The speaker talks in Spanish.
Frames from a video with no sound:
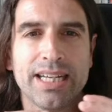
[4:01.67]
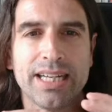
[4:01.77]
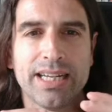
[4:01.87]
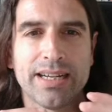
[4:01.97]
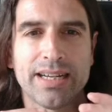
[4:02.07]

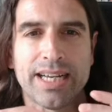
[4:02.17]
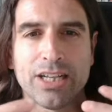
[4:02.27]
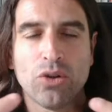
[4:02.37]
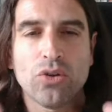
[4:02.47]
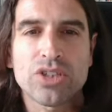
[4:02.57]
eh,
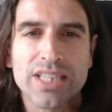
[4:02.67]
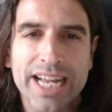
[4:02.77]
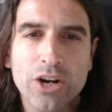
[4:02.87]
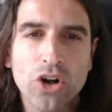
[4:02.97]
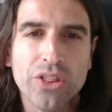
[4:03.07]
que todo
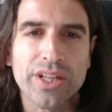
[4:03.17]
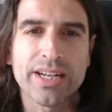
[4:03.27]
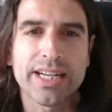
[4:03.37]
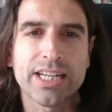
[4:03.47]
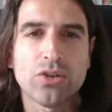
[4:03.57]
está en
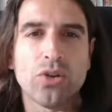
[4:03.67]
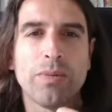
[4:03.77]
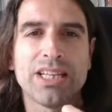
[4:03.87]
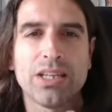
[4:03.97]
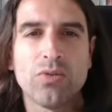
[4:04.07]
orden, de que todo
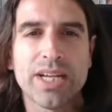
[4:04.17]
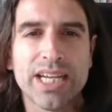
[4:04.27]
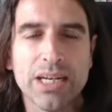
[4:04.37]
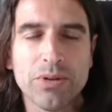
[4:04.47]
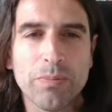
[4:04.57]
mantiene un
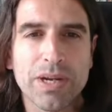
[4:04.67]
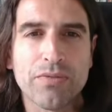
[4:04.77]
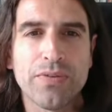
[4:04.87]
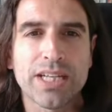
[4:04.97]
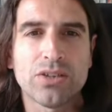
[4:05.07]
equilibrio
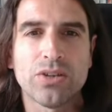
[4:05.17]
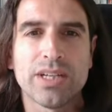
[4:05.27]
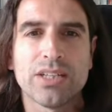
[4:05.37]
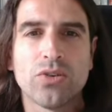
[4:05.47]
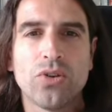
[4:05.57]
perfecto,
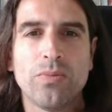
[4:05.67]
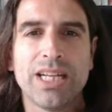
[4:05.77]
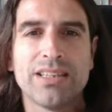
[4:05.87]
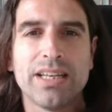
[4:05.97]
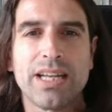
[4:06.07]
de que todo
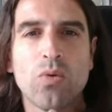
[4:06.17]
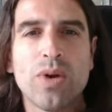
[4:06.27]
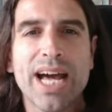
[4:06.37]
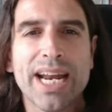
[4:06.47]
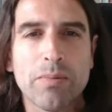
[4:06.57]
mantiene
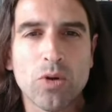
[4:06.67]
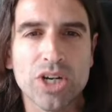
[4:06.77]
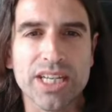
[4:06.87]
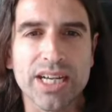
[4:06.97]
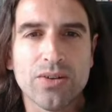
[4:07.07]
una
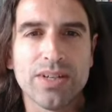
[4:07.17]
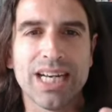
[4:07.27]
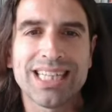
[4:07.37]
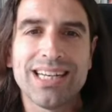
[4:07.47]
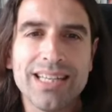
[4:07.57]
armonía.
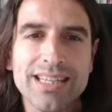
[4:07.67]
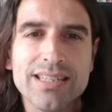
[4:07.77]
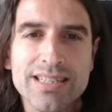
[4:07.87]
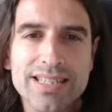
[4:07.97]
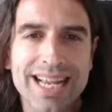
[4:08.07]
Y las
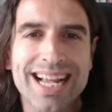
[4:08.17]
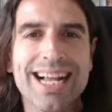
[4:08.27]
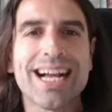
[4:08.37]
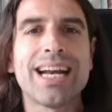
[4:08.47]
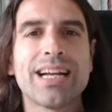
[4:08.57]
leyes se
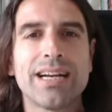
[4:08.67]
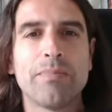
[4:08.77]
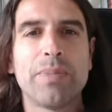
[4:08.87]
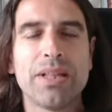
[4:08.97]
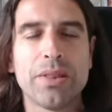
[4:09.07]

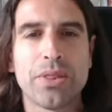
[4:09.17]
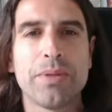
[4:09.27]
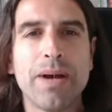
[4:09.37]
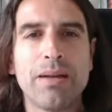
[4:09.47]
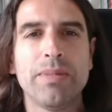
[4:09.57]
encargan
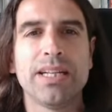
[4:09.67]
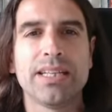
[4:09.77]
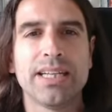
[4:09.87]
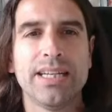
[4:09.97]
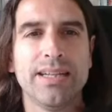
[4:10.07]

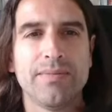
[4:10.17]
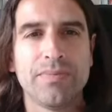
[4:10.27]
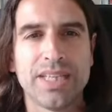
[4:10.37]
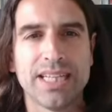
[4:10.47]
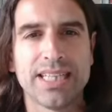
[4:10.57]
principalmente
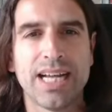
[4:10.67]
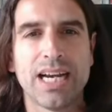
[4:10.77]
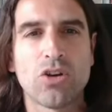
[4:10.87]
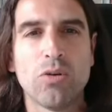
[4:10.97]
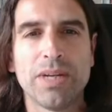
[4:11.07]
de
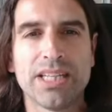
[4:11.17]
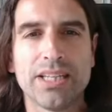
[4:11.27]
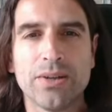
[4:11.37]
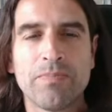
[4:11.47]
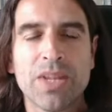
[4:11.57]
tal cometido.